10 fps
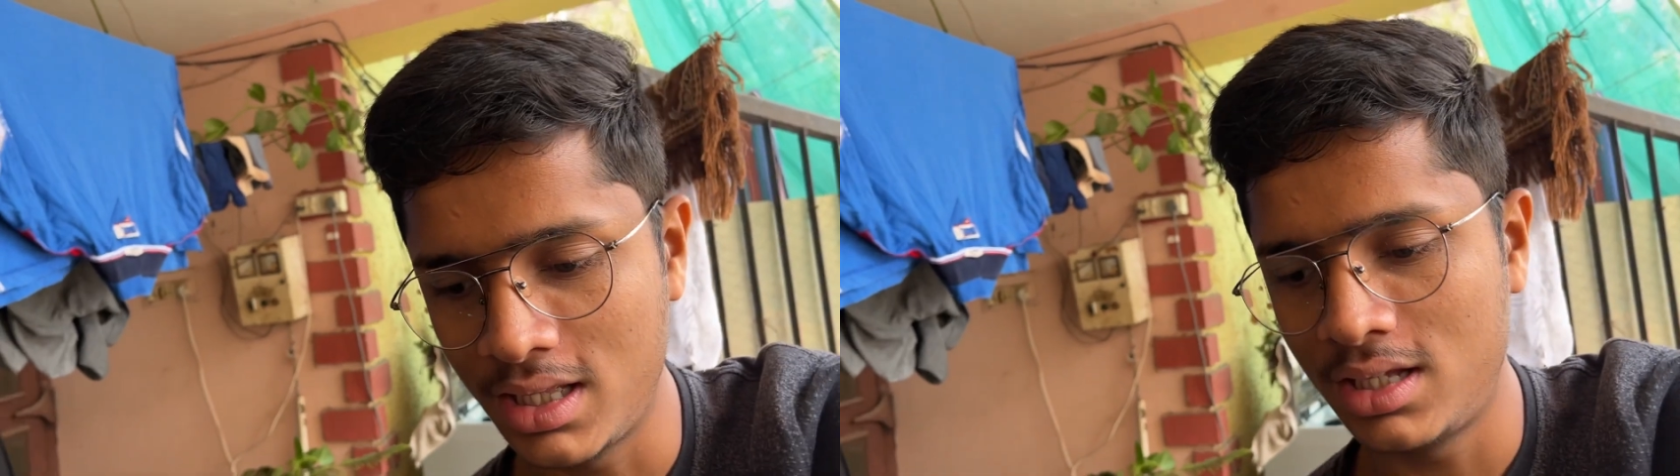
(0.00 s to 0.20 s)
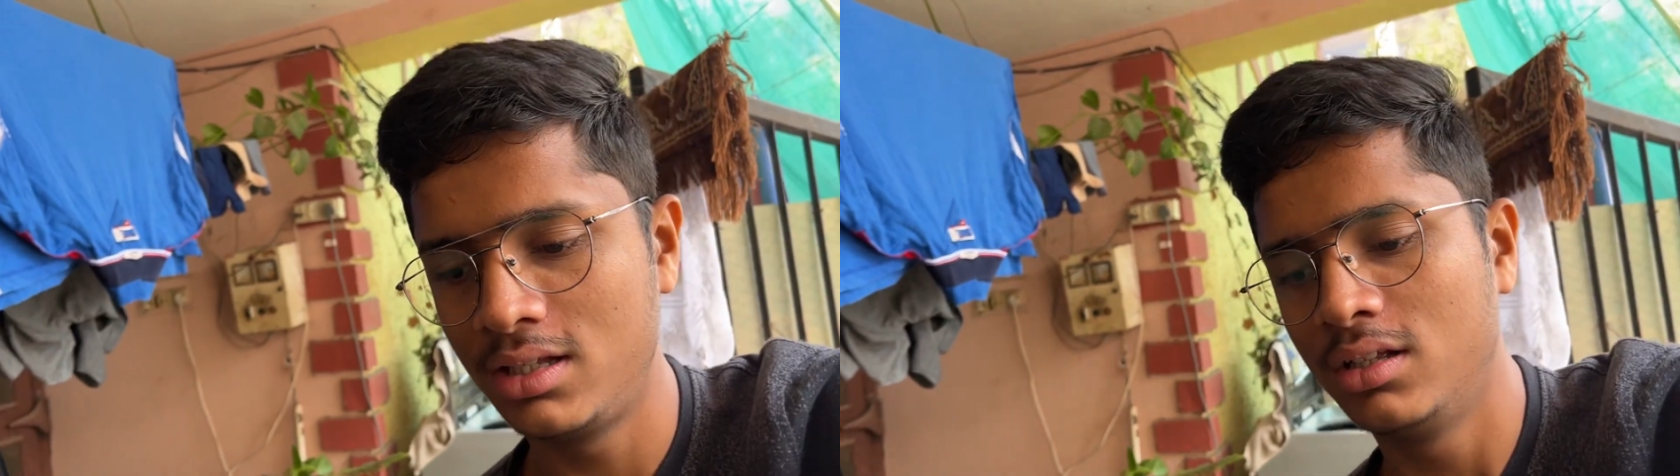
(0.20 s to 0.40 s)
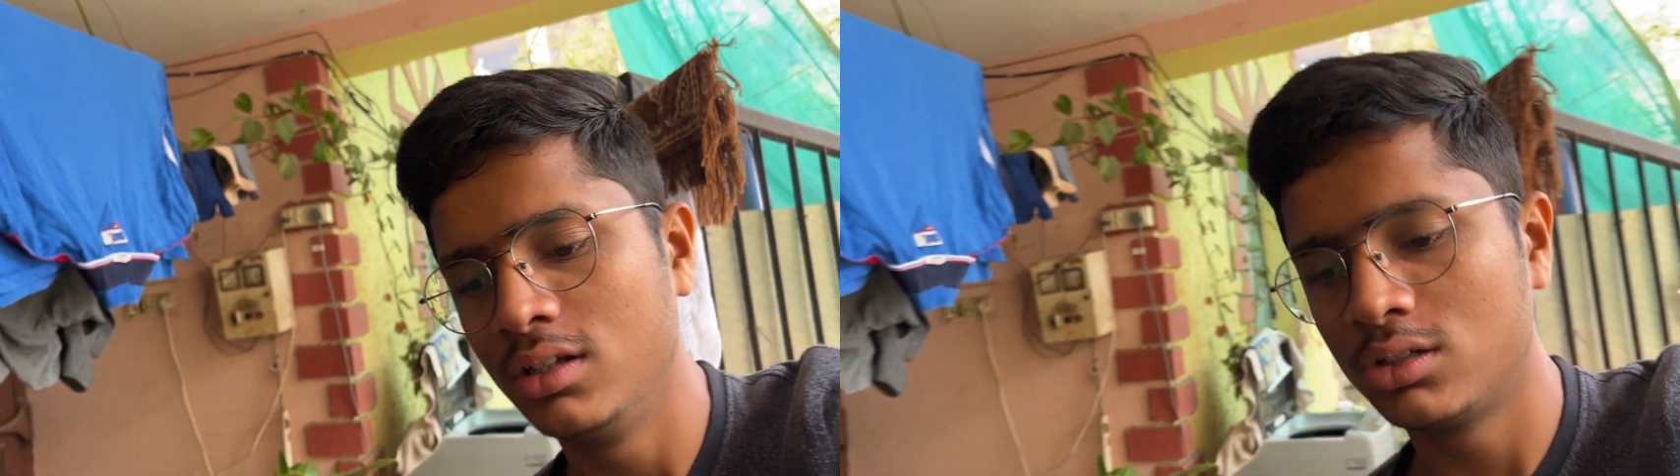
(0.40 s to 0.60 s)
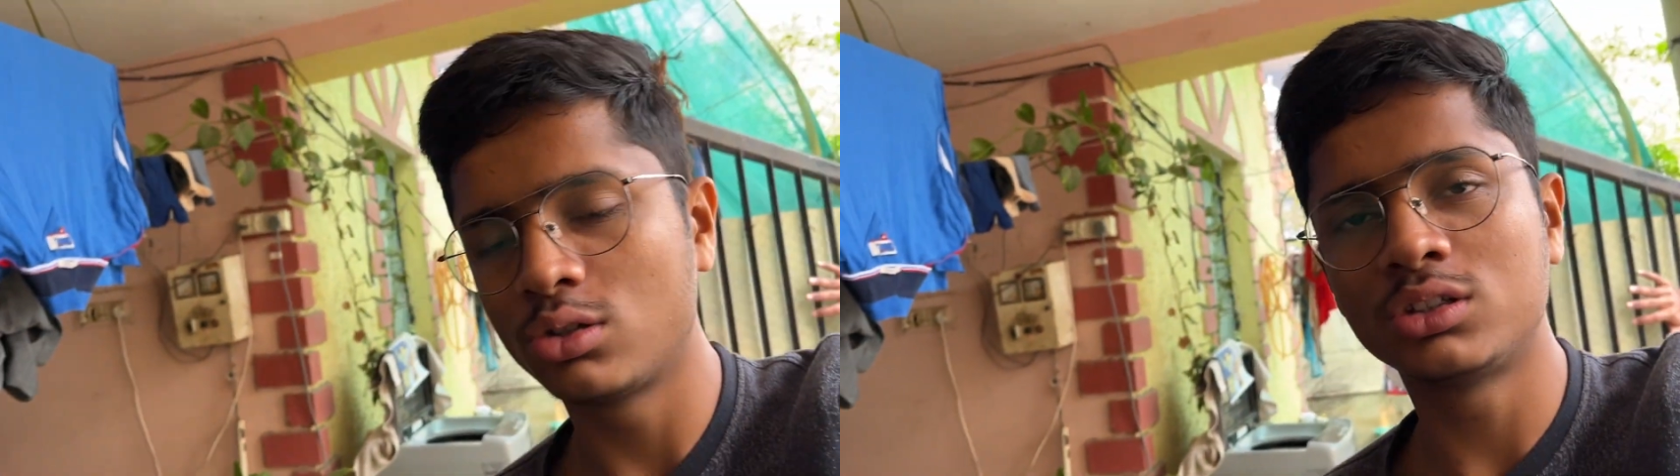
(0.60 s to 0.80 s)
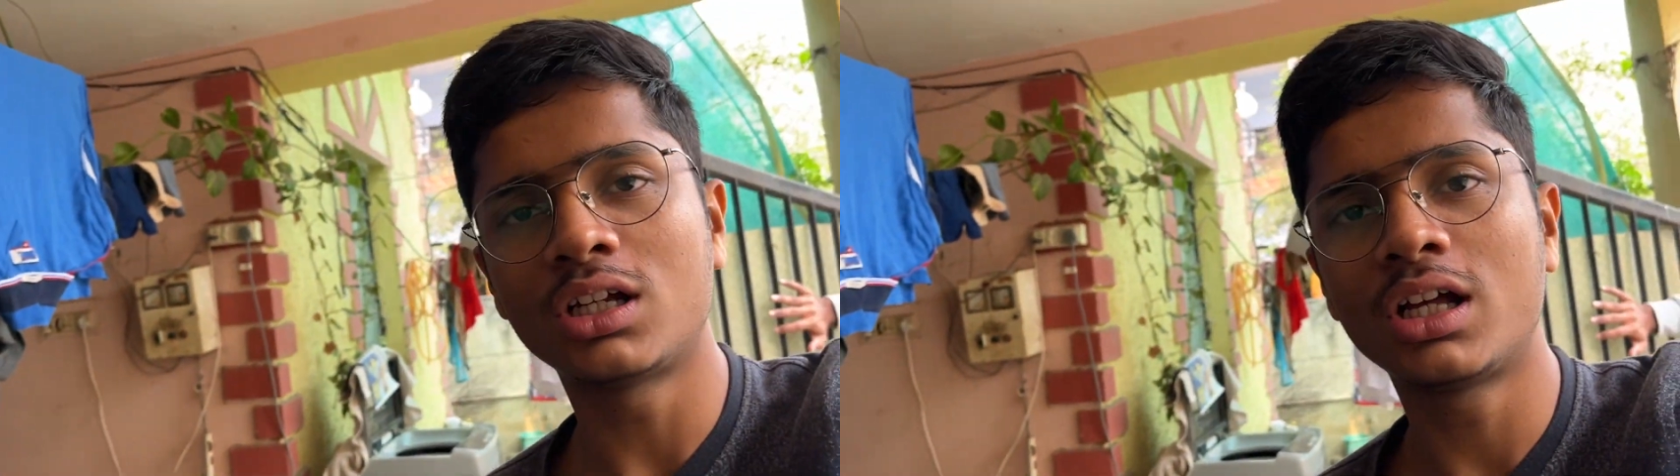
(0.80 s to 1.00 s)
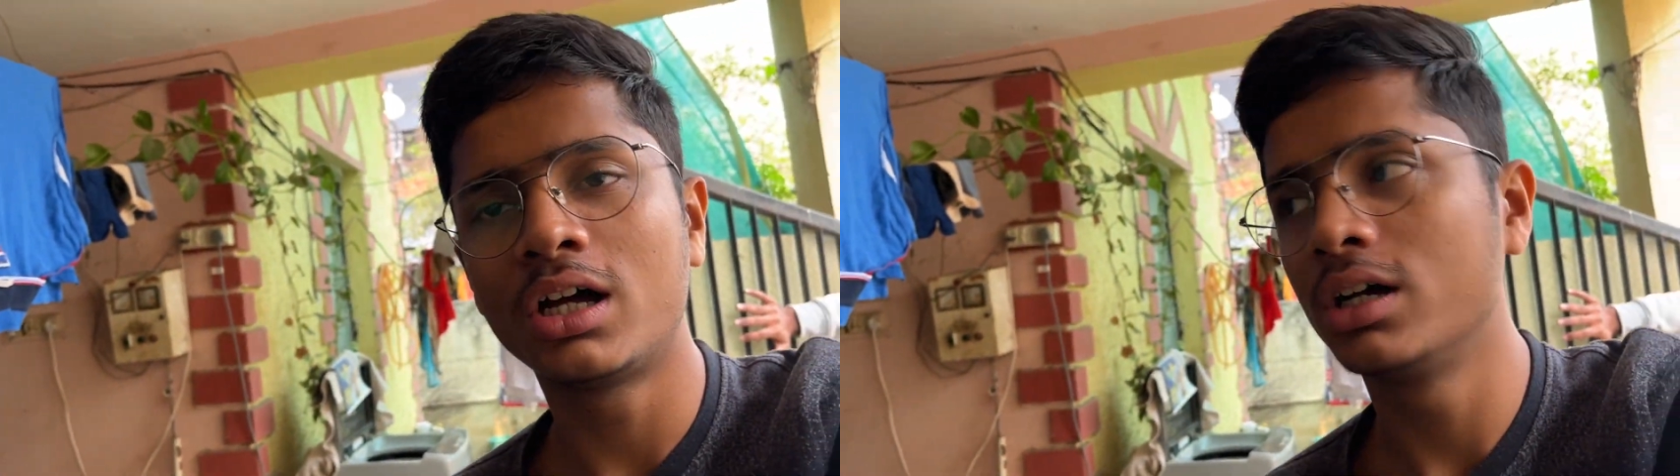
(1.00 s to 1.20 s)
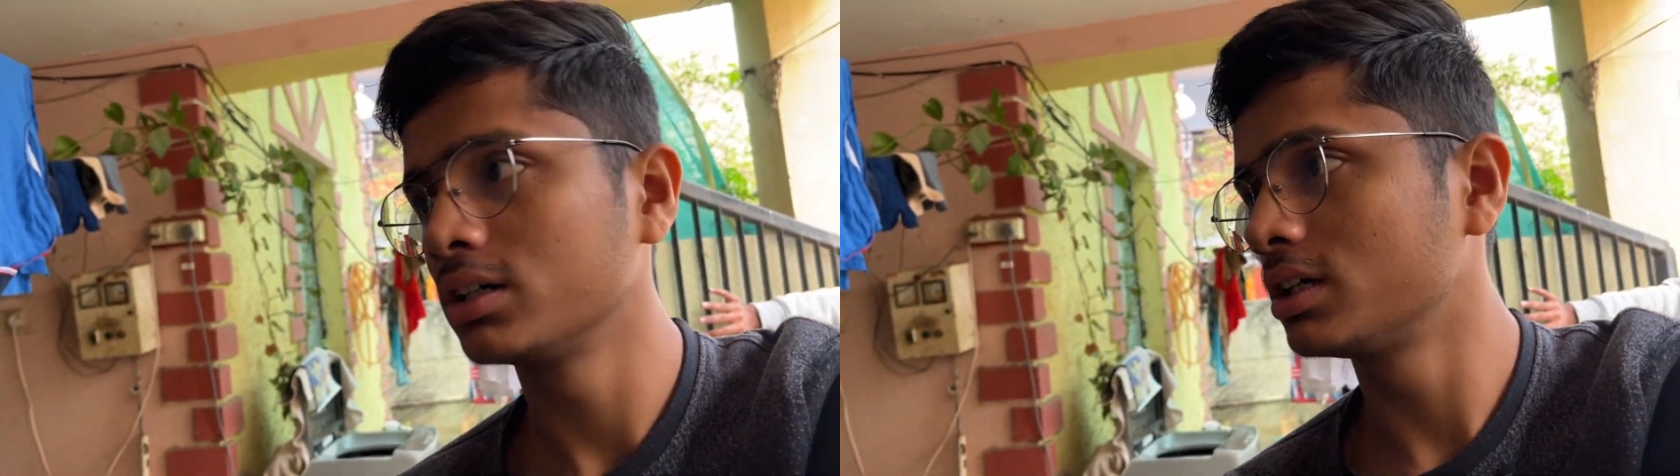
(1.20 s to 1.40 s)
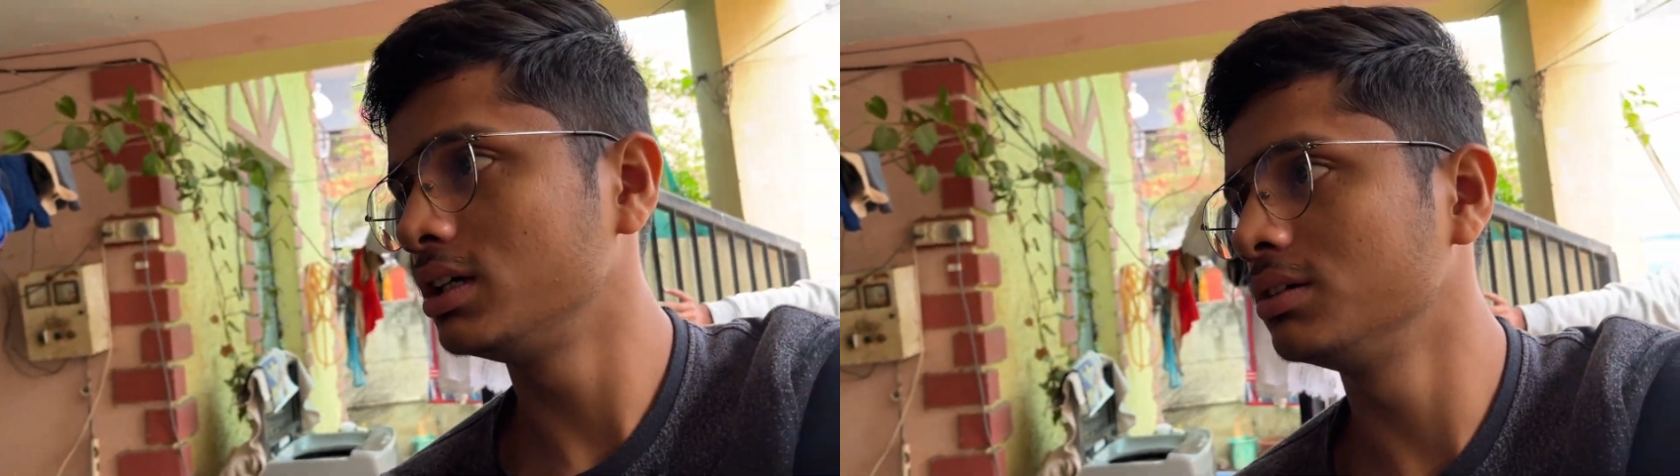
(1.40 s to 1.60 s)
गया था सोचा था
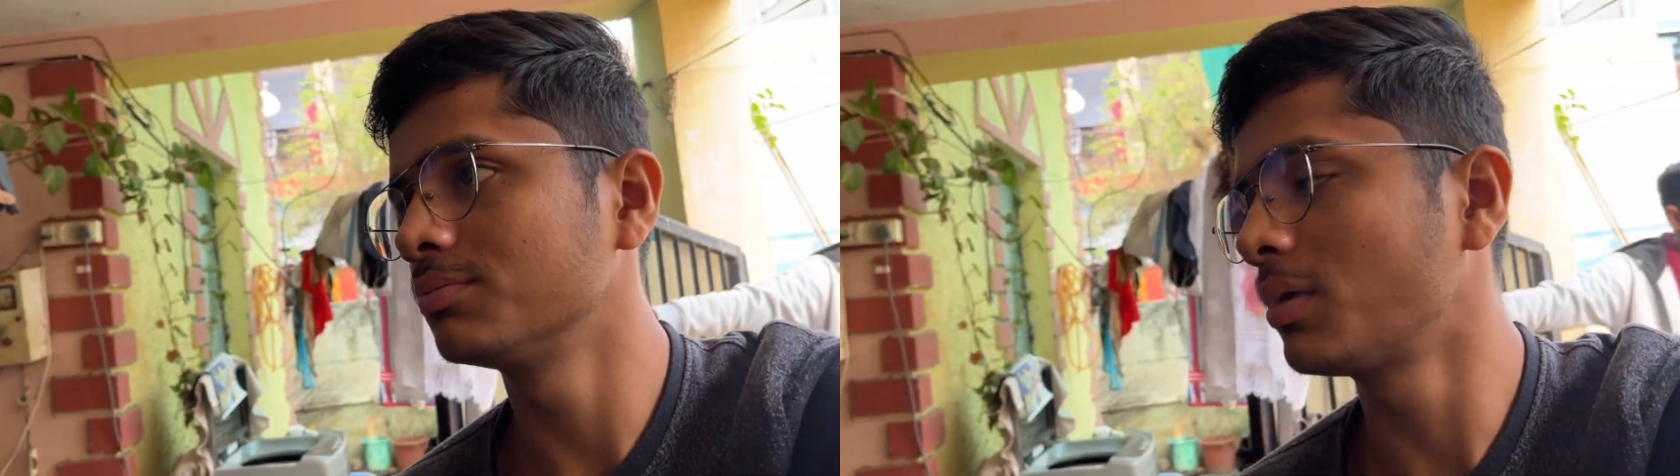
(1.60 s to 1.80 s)
कि